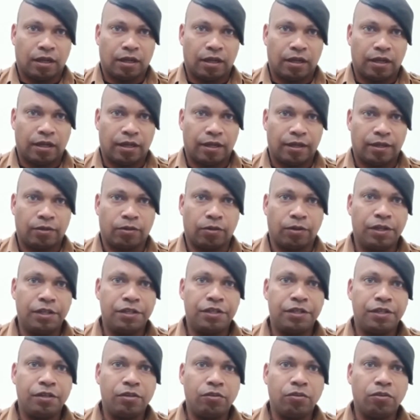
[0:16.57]
é, e
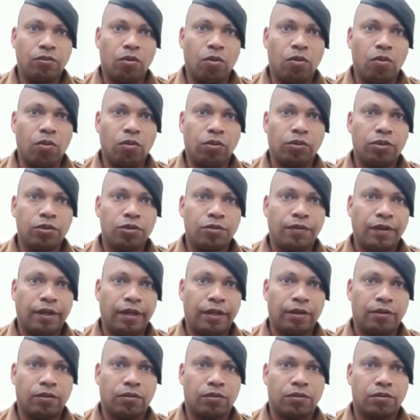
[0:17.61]
colidindo com outros
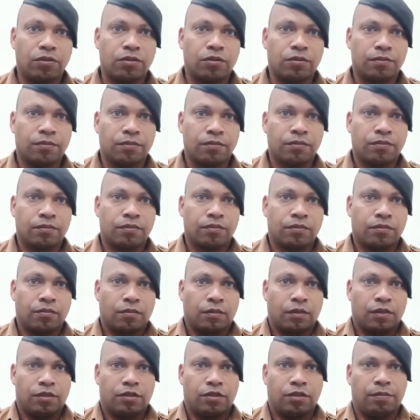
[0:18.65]
veículos.
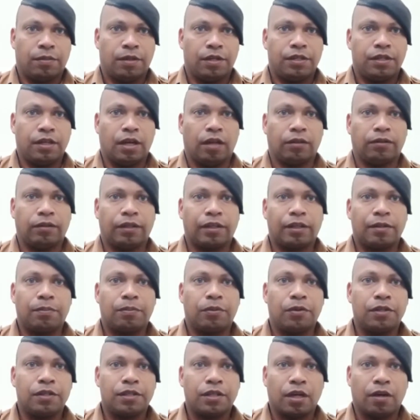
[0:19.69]
De imediato, a
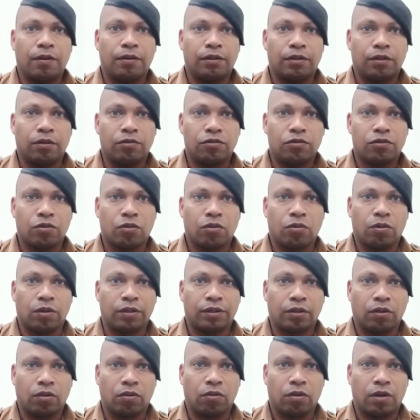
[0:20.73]
equipe policial então
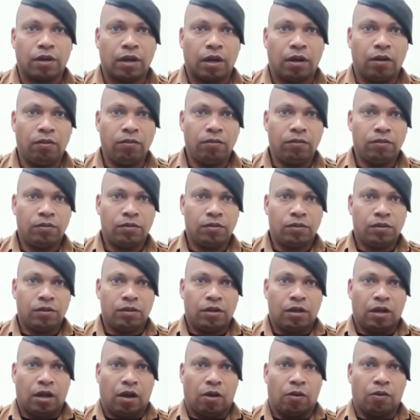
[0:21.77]
deslocou até o local,
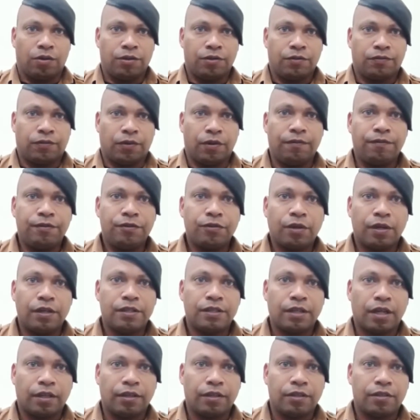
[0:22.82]
onde foi
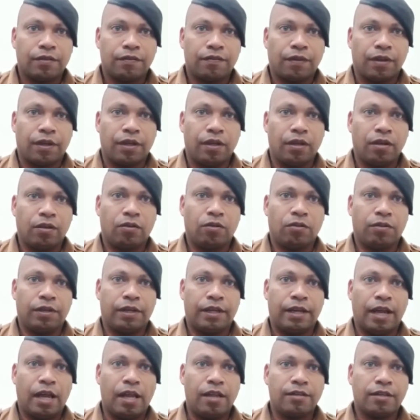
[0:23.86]
visualizado esse veículo
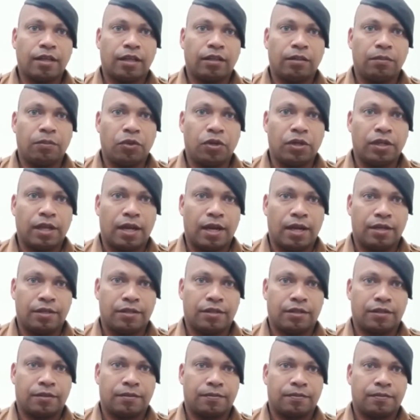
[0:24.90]
e realizada a
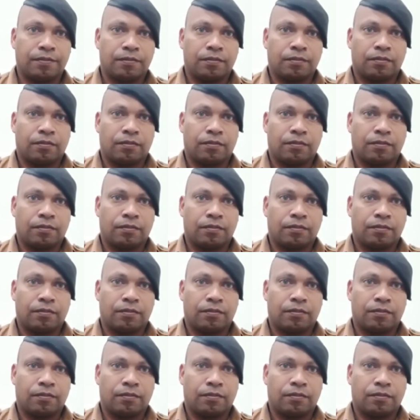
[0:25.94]
abordagem.